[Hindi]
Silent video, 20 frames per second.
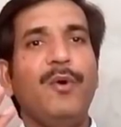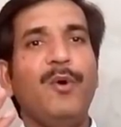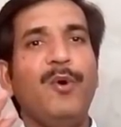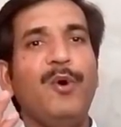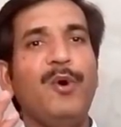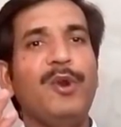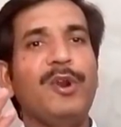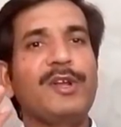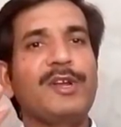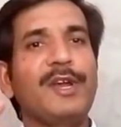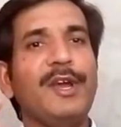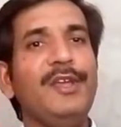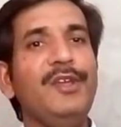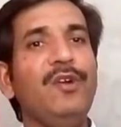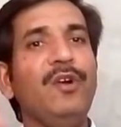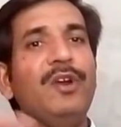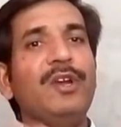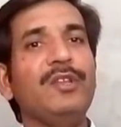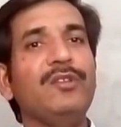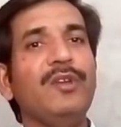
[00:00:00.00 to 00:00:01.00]
और
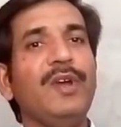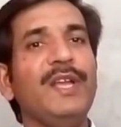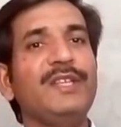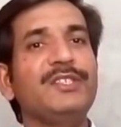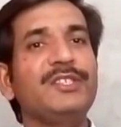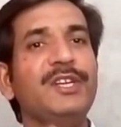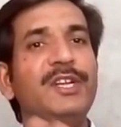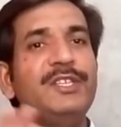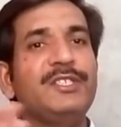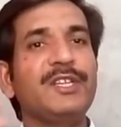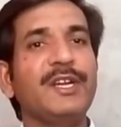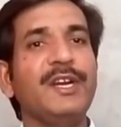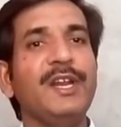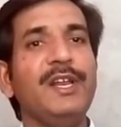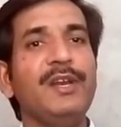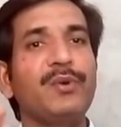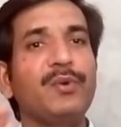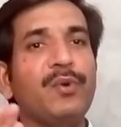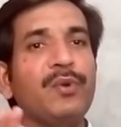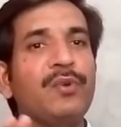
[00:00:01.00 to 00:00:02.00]
कईयों के तो एच
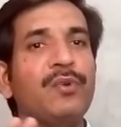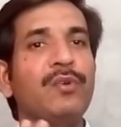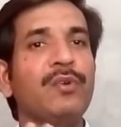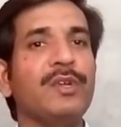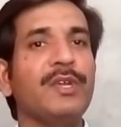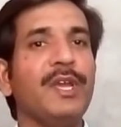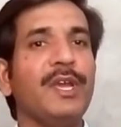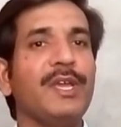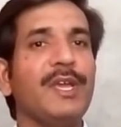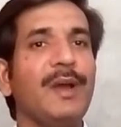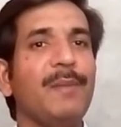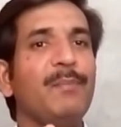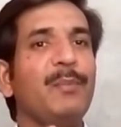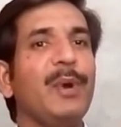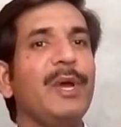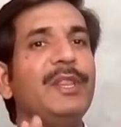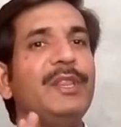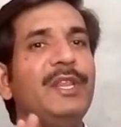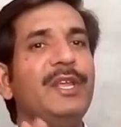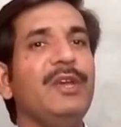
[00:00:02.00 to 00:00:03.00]
चैनल रुक रुक के क्या
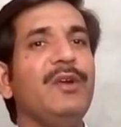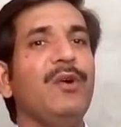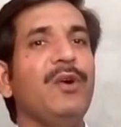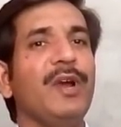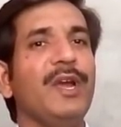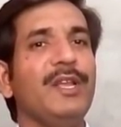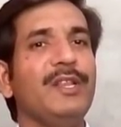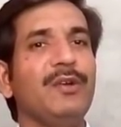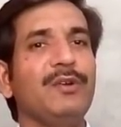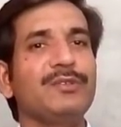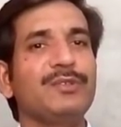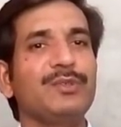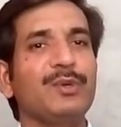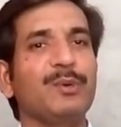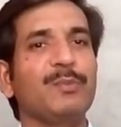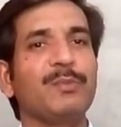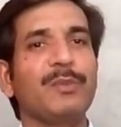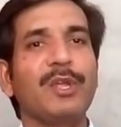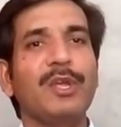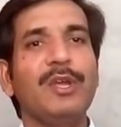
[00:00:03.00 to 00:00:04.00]
बंद ही हो गए
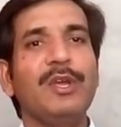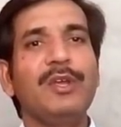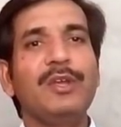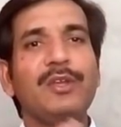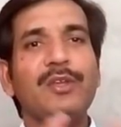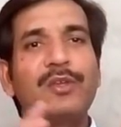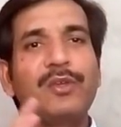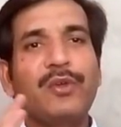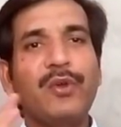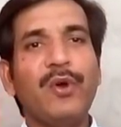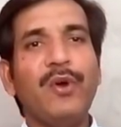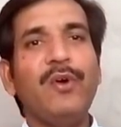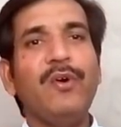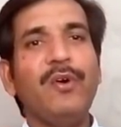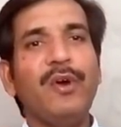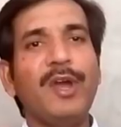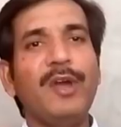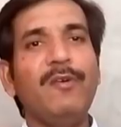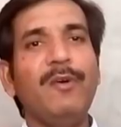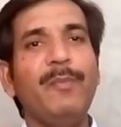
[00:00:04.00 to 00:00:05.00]
दोस्तों क्यों
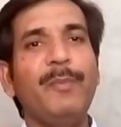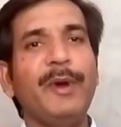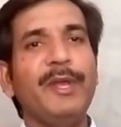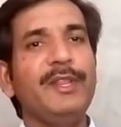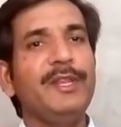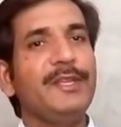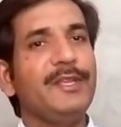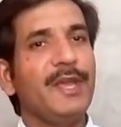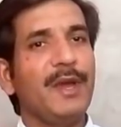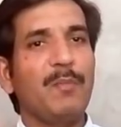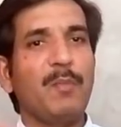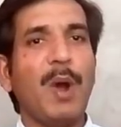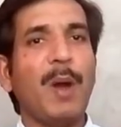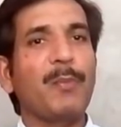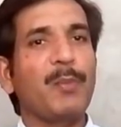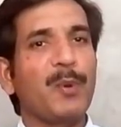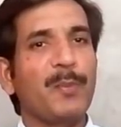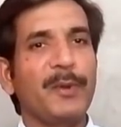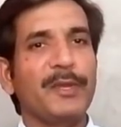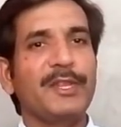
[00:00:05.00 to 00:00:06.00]
हो गए वो बंद ये हम
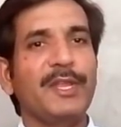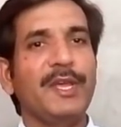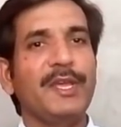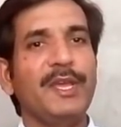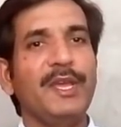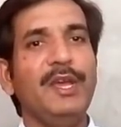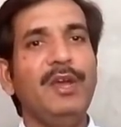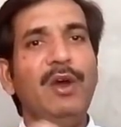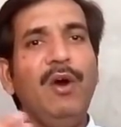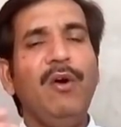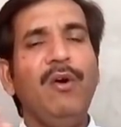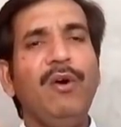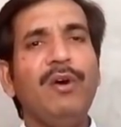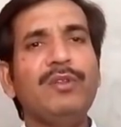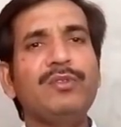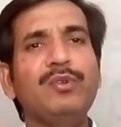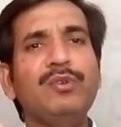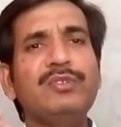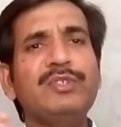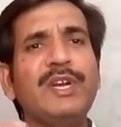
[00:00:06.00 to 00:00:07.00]
आपको बताएंगे
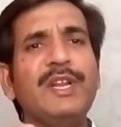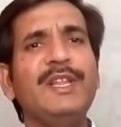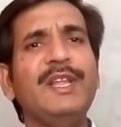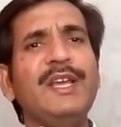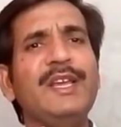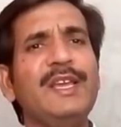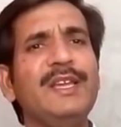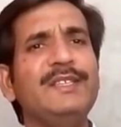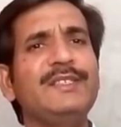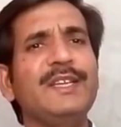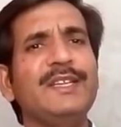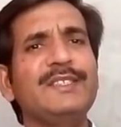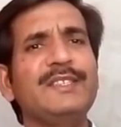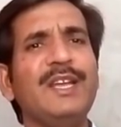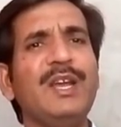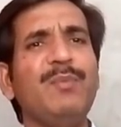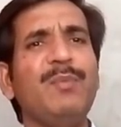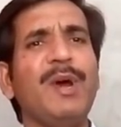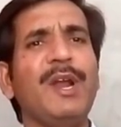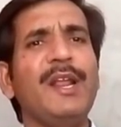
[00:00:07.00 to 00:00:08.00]
और दूसरा देखिए
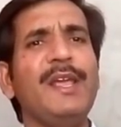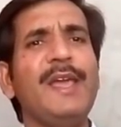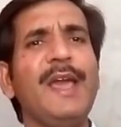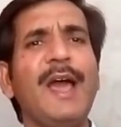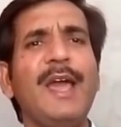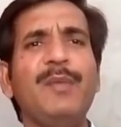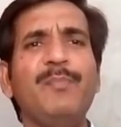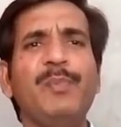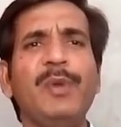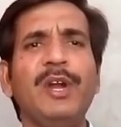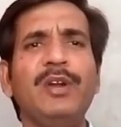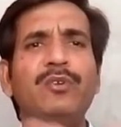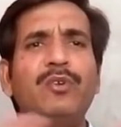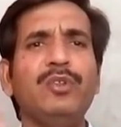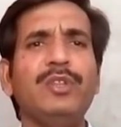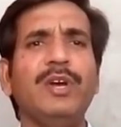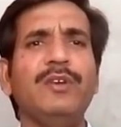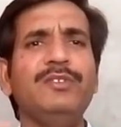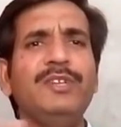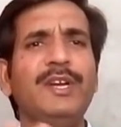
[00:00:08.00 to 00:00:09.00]
जैसे हमारा ये आईपीएल
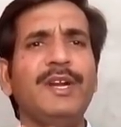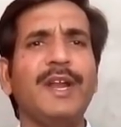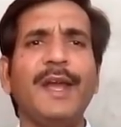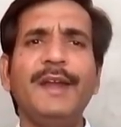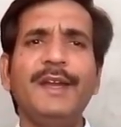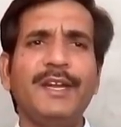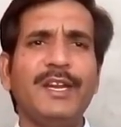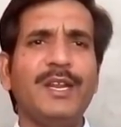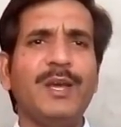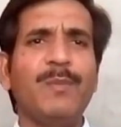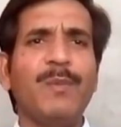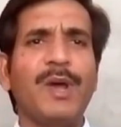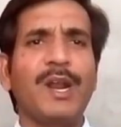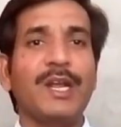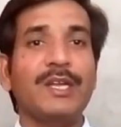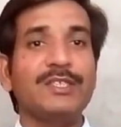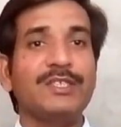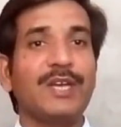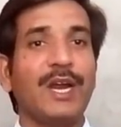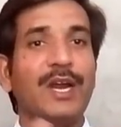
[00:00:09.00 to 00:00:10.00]
2019 हमारा